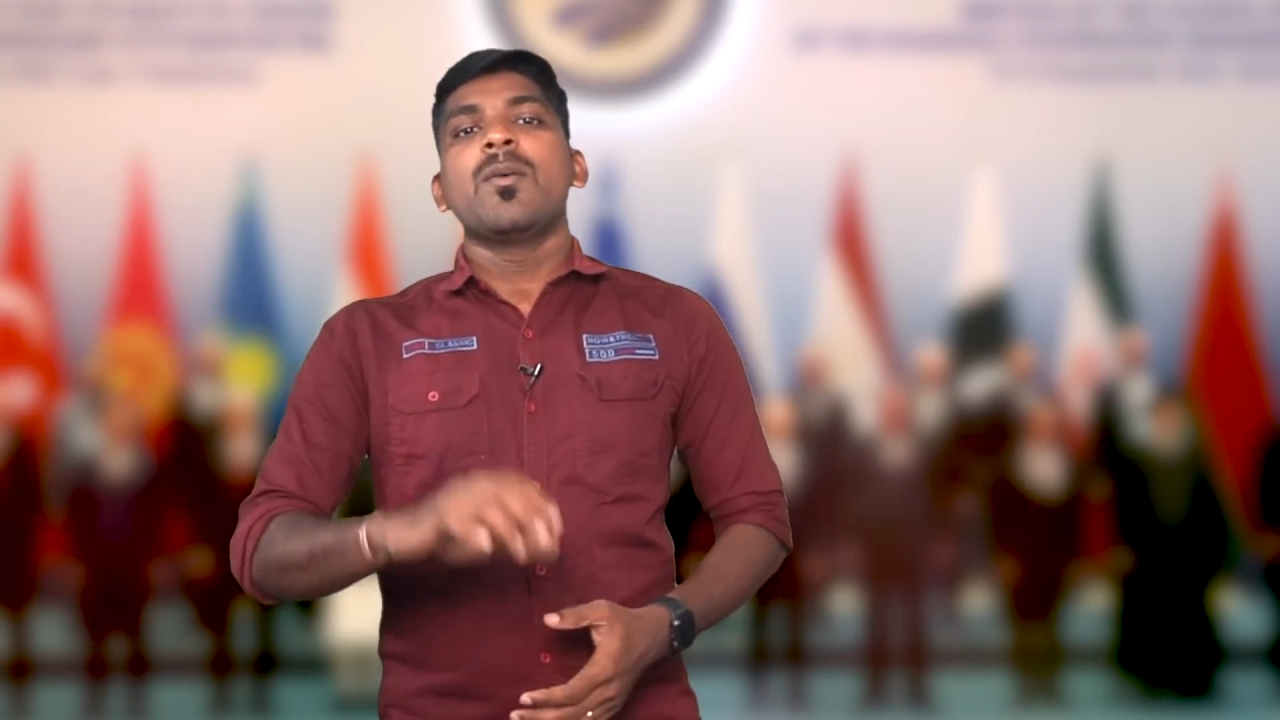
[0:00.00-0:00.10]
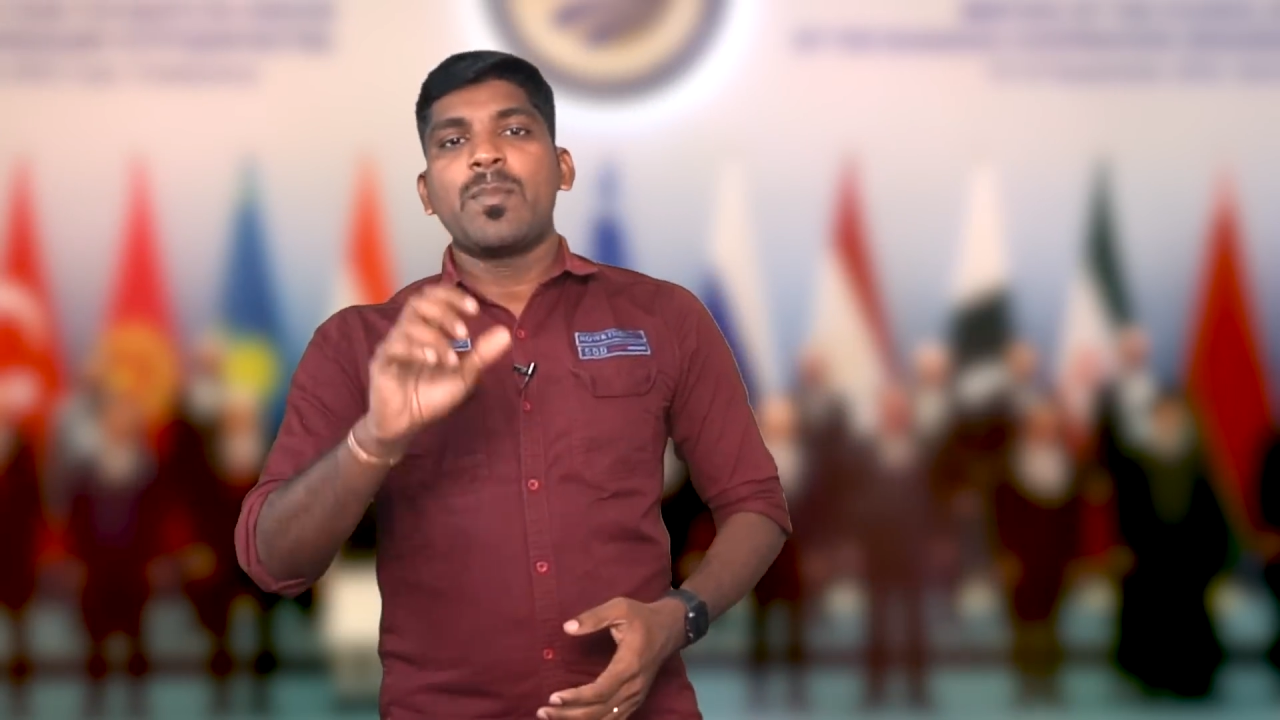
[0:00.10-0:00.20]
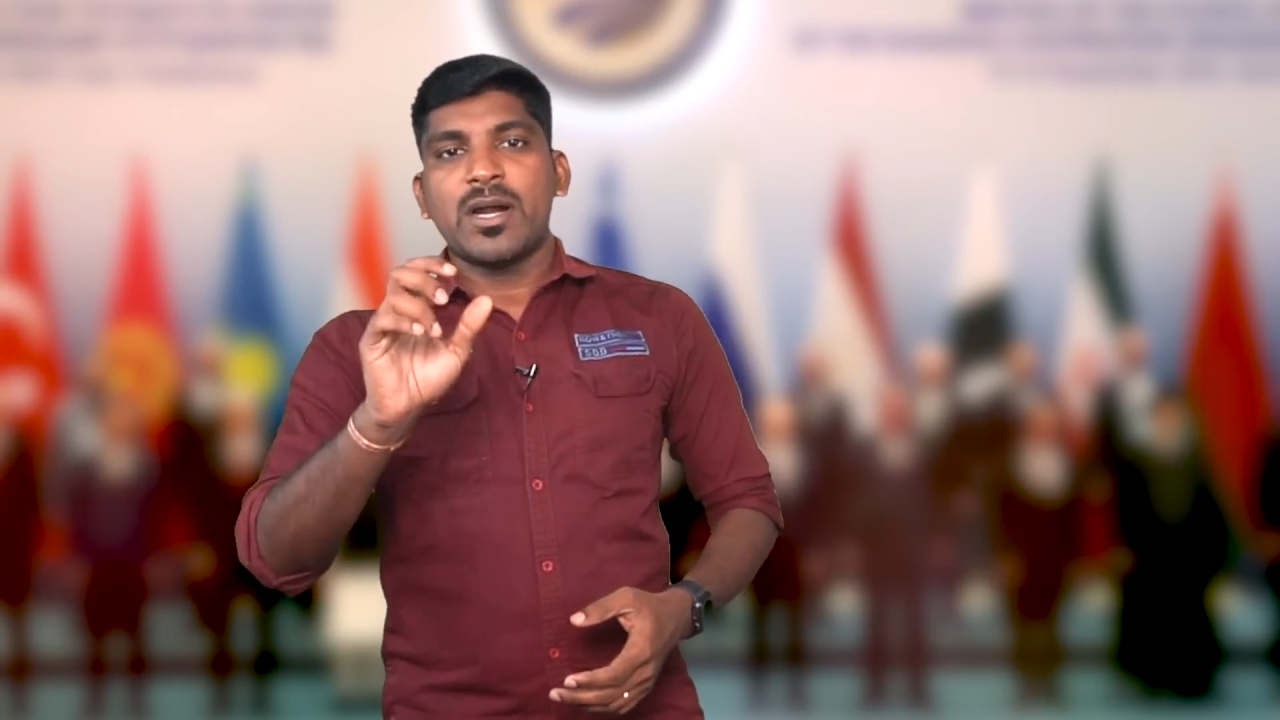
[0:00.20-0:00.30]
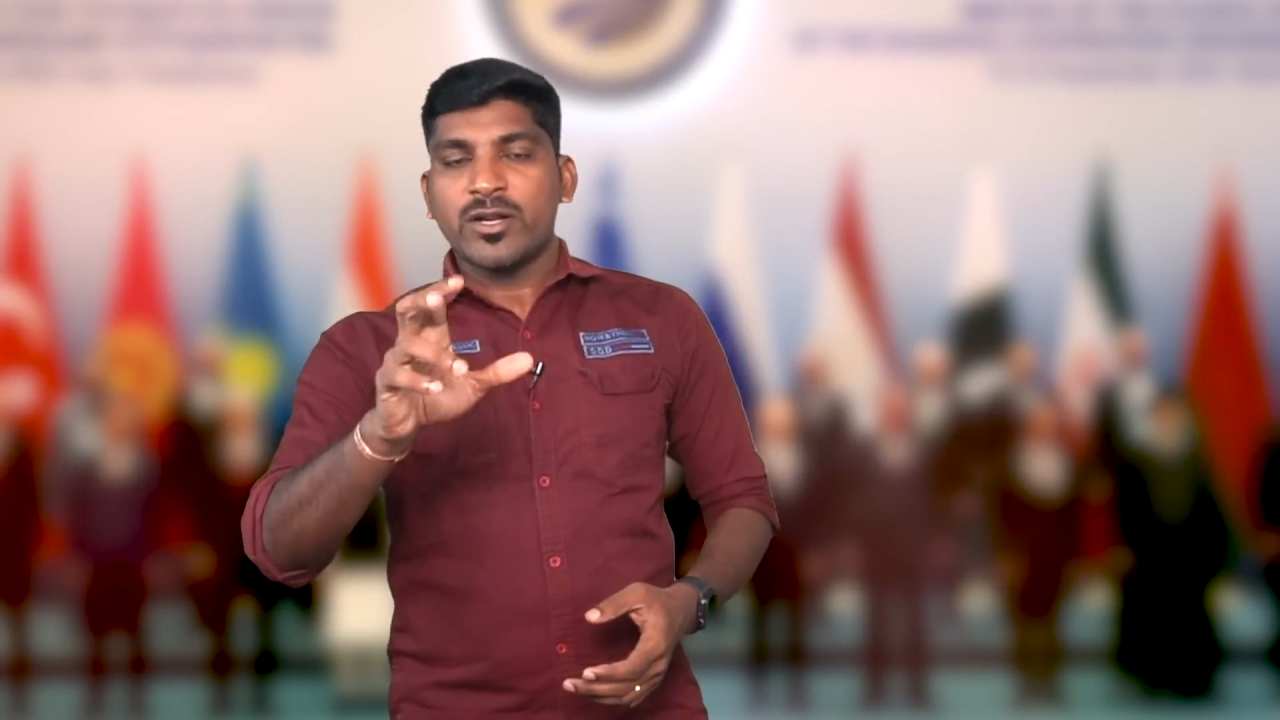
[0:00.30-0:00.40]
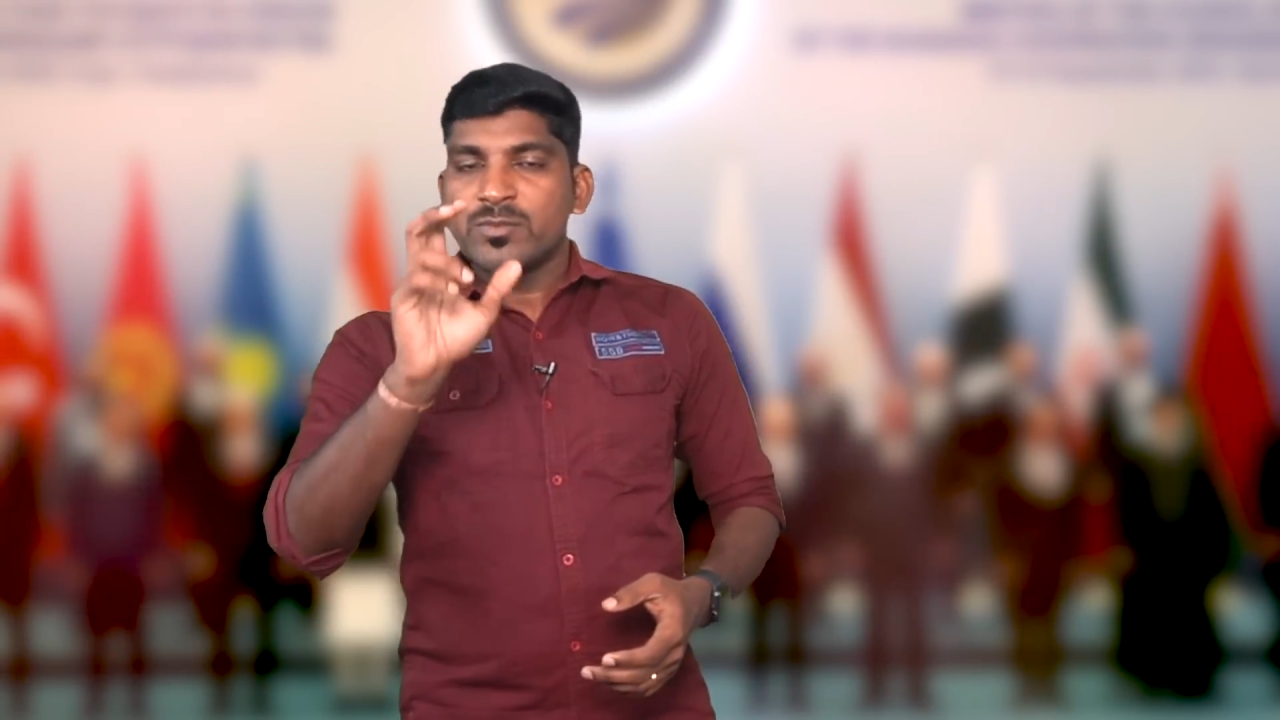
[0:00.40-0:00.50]

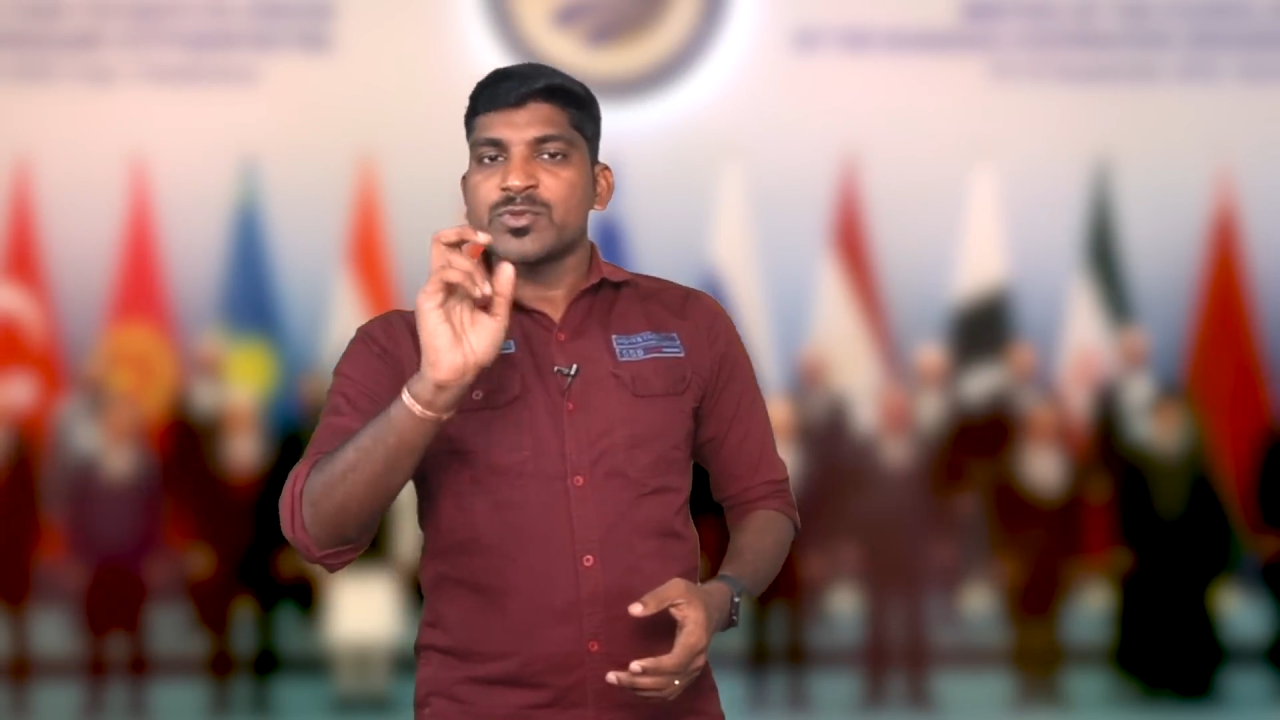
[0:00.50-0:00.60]
பலரும்